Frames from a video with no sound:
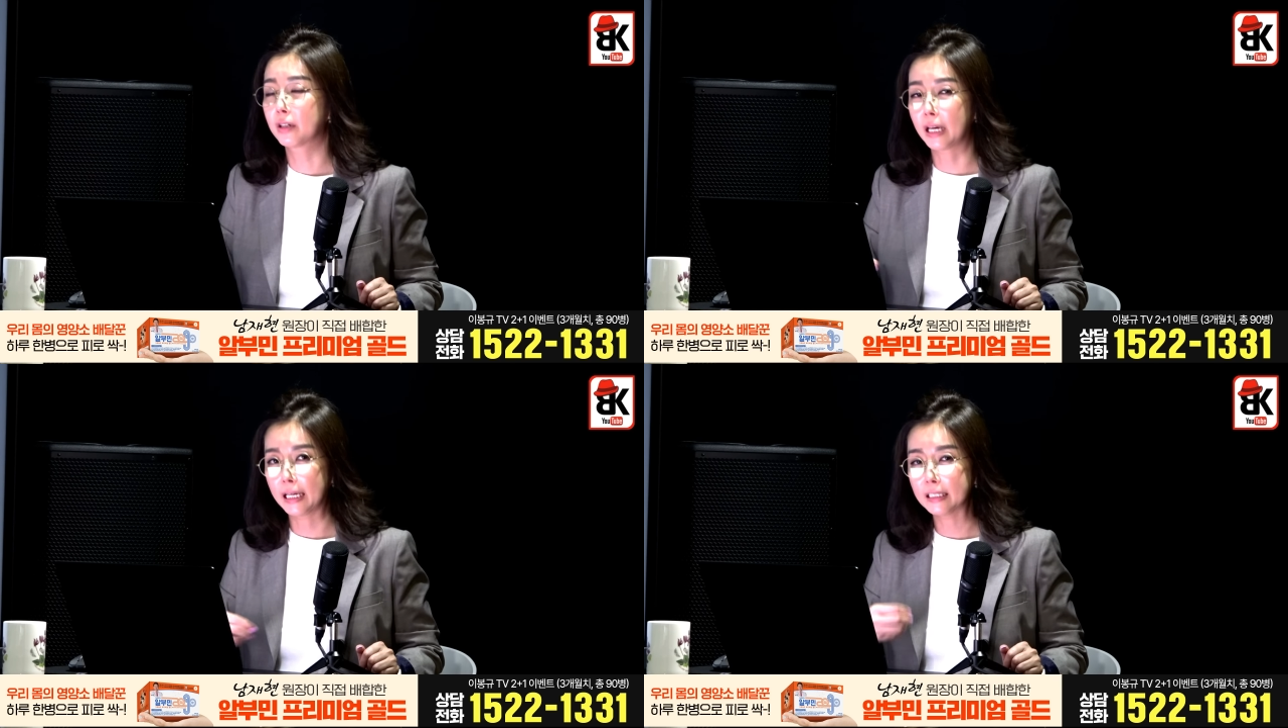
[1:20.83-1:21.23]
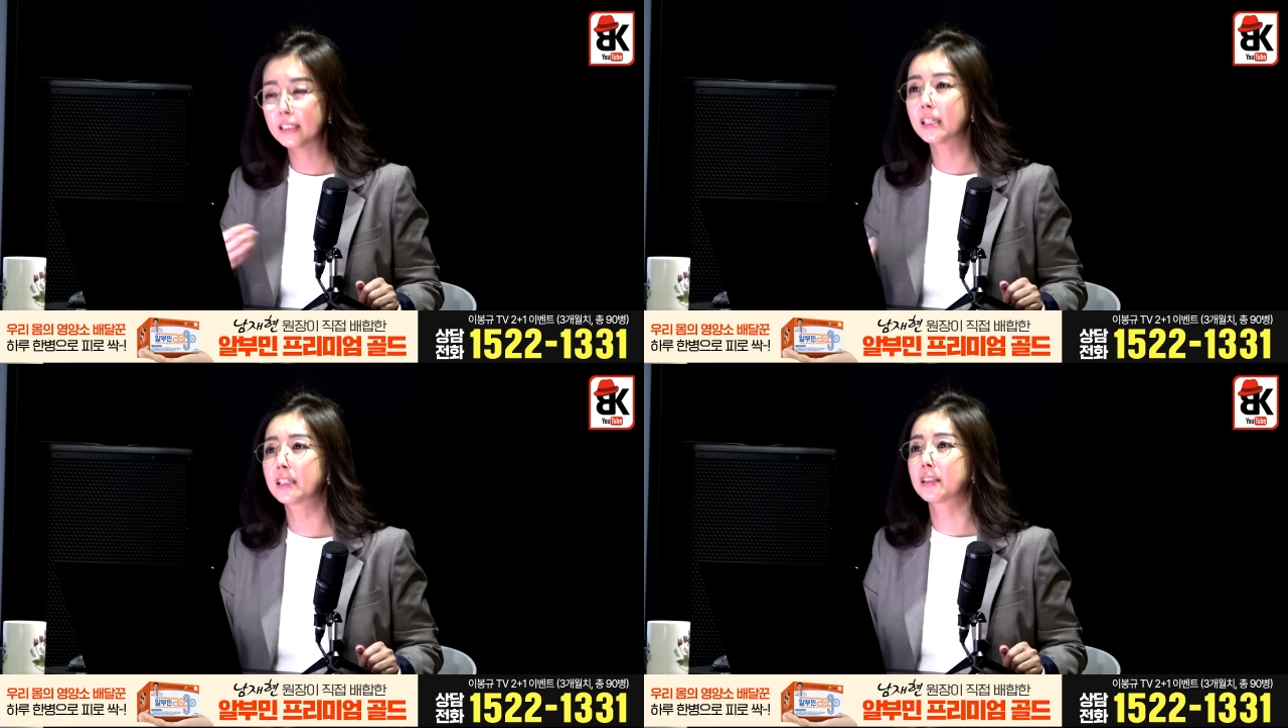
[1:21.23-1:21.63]

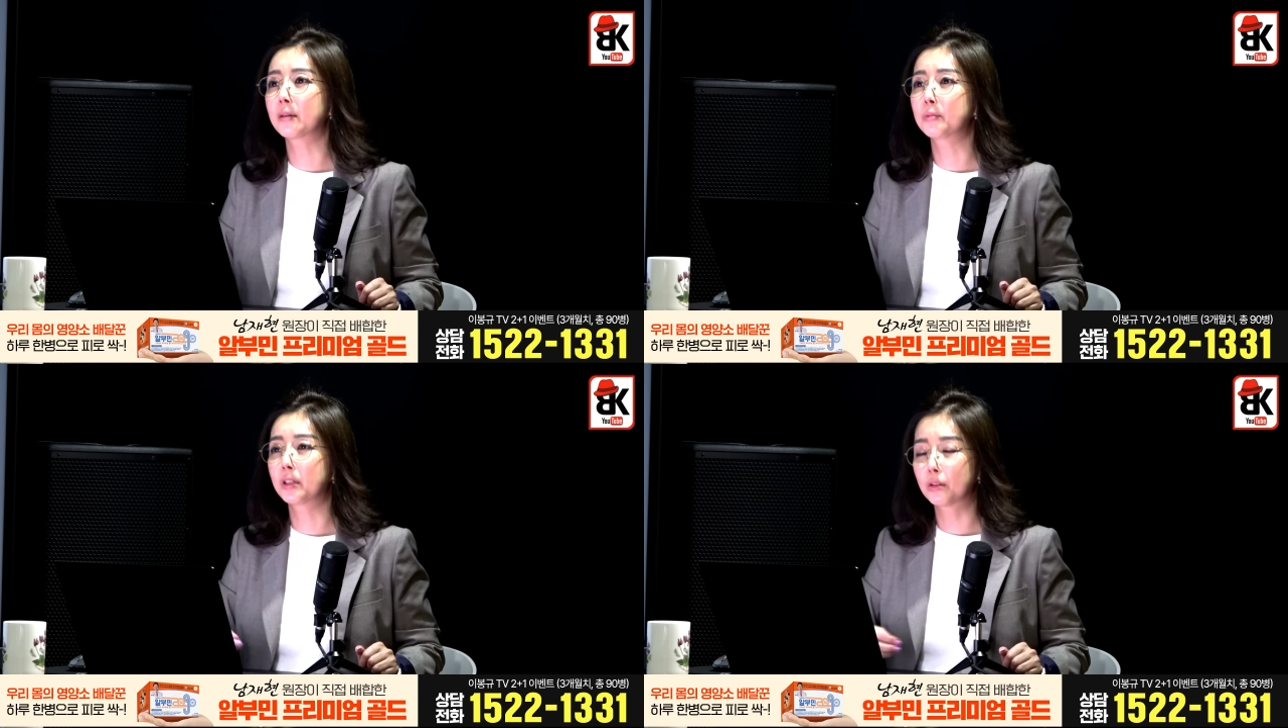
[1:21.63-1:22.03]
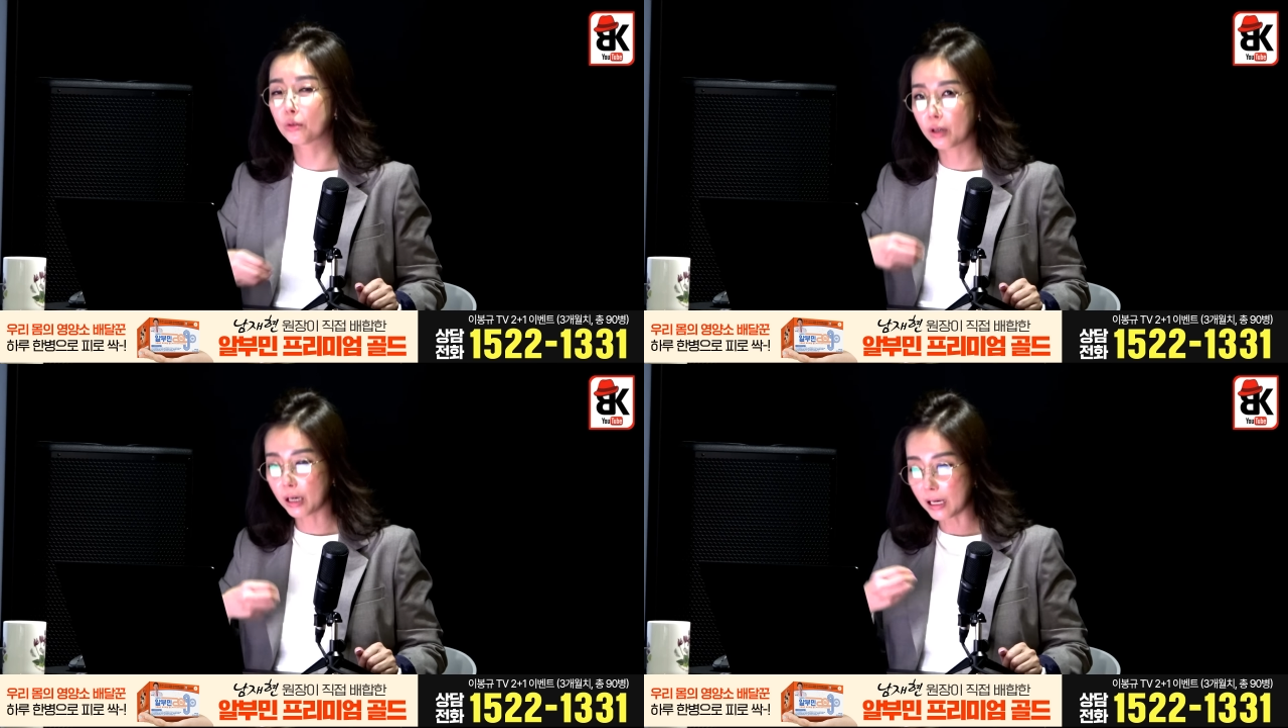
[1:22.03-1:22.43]
개인사기 때문에
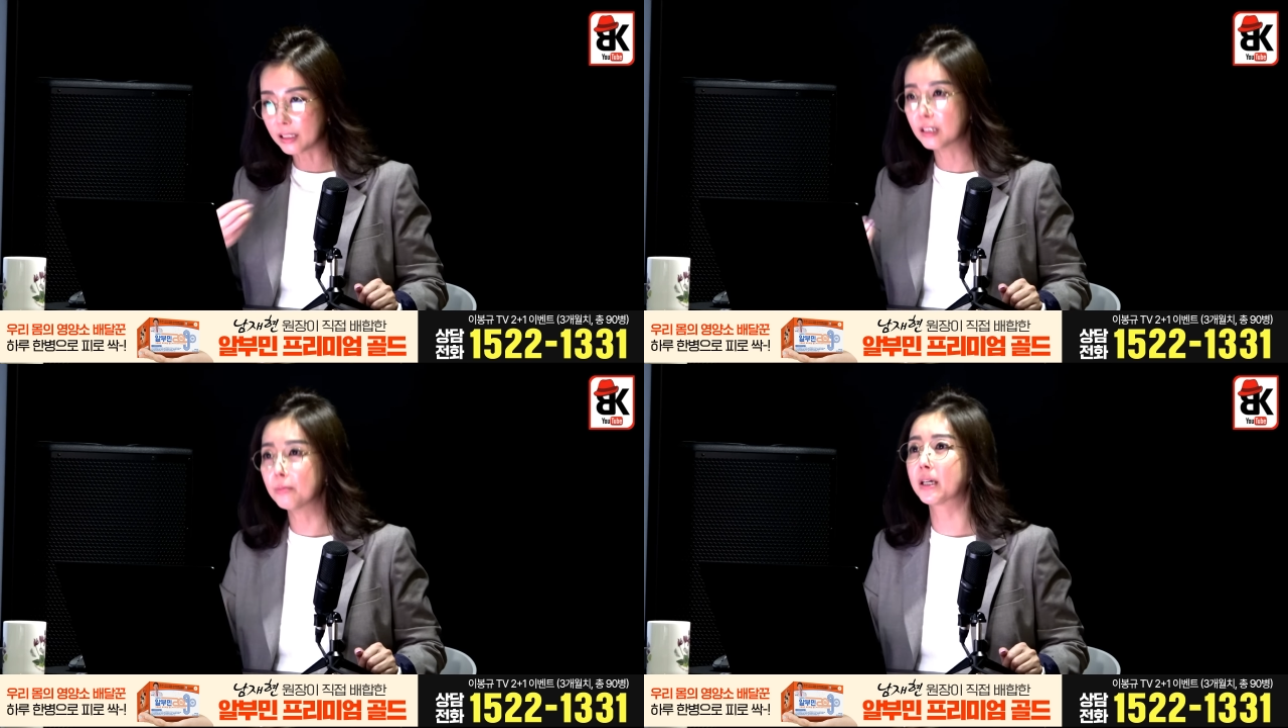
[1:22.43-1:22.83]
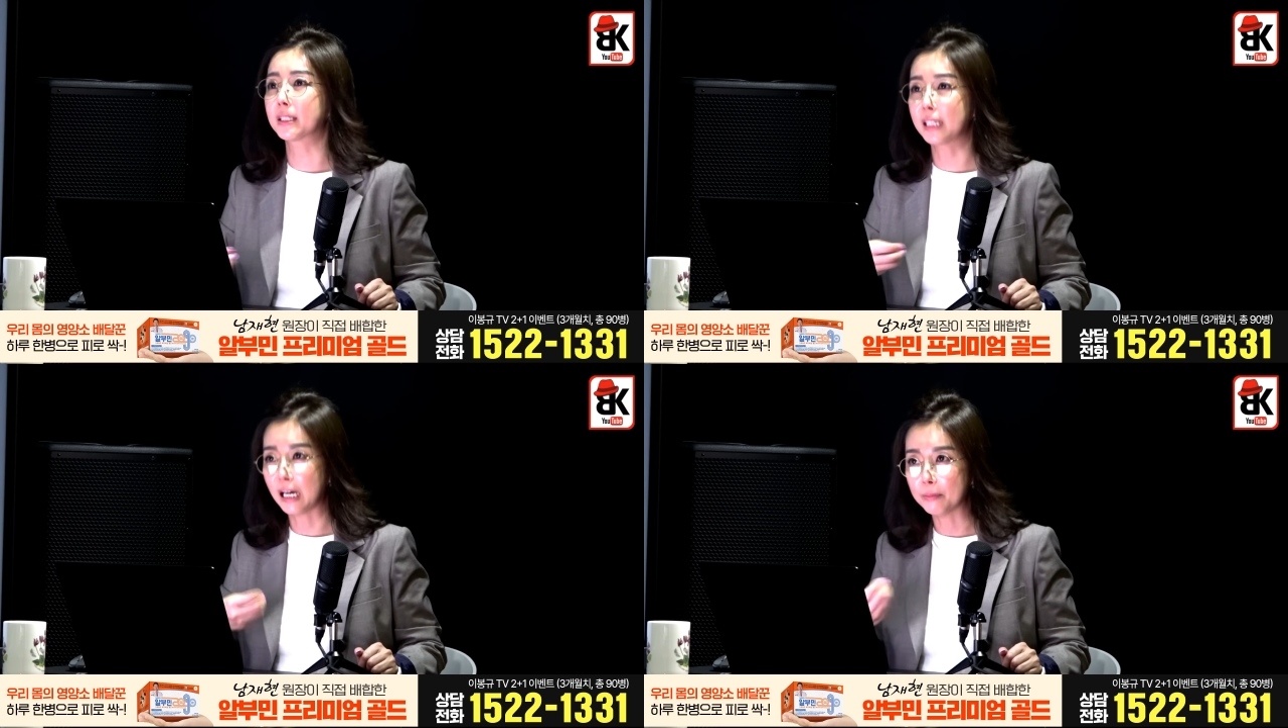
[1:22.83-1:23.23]

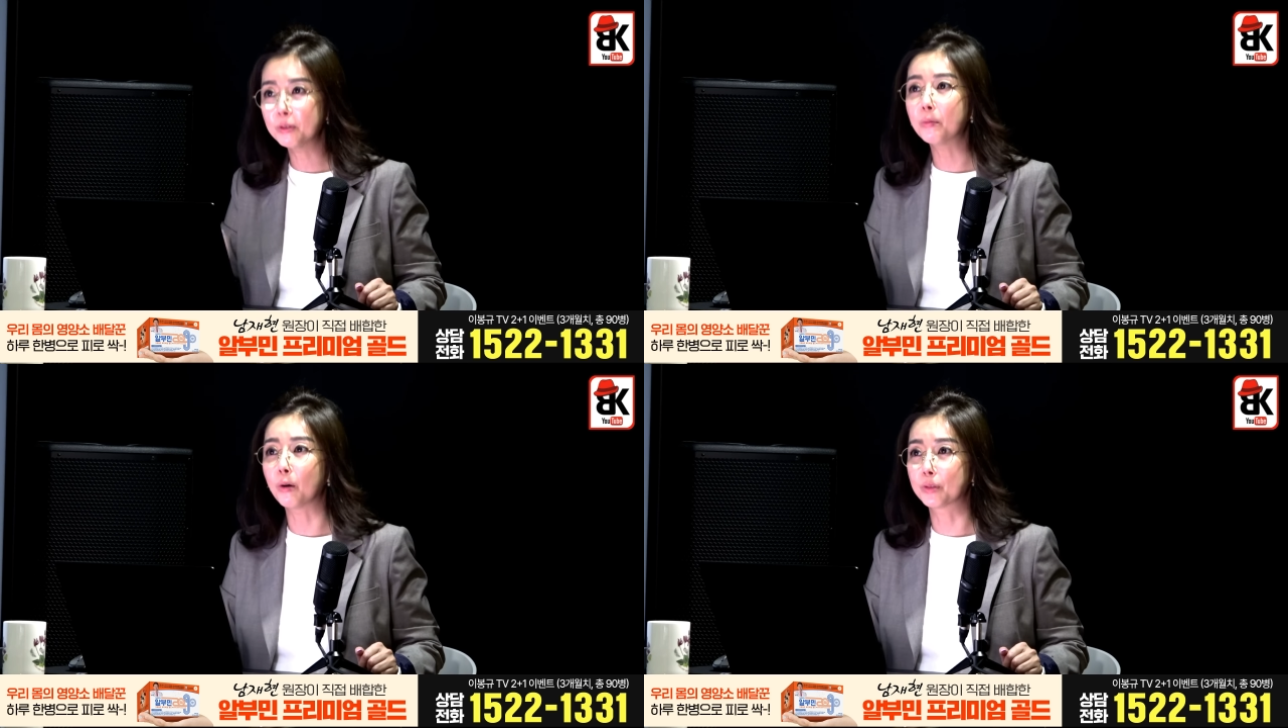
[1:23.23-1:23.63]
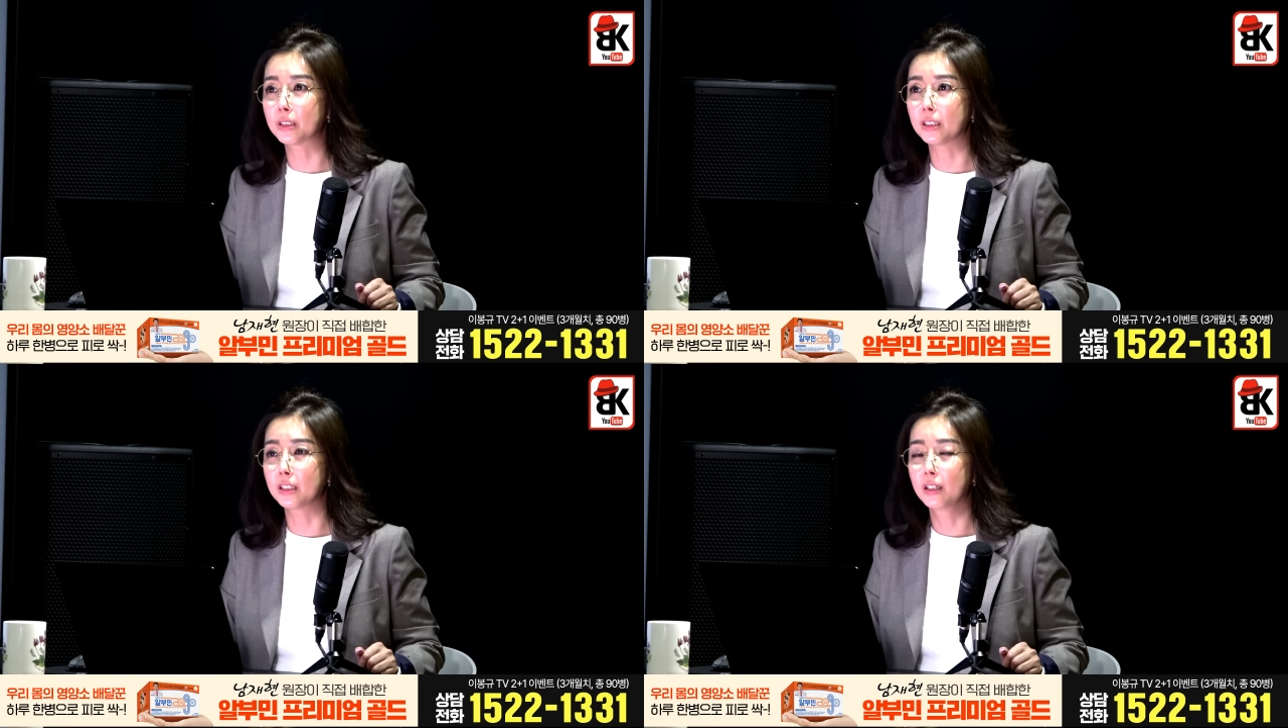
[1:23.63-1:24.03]
깔끔하게 잡음
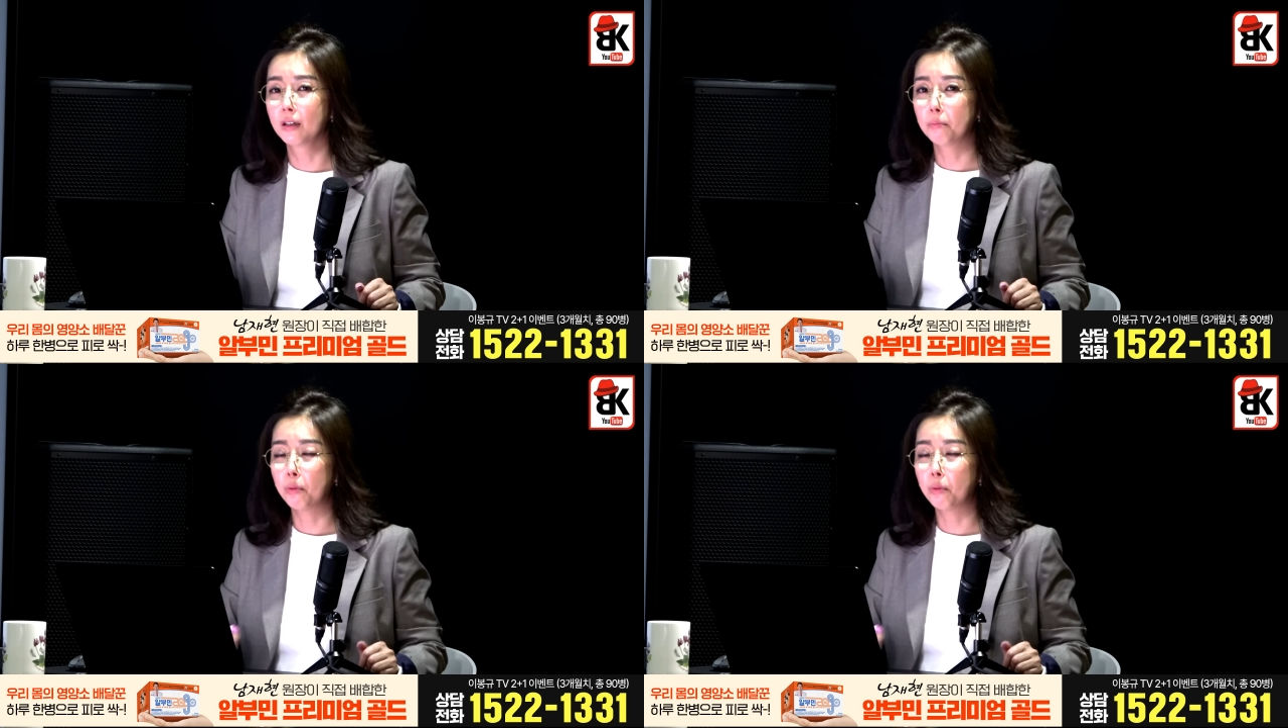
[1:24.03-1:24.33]
없이 음.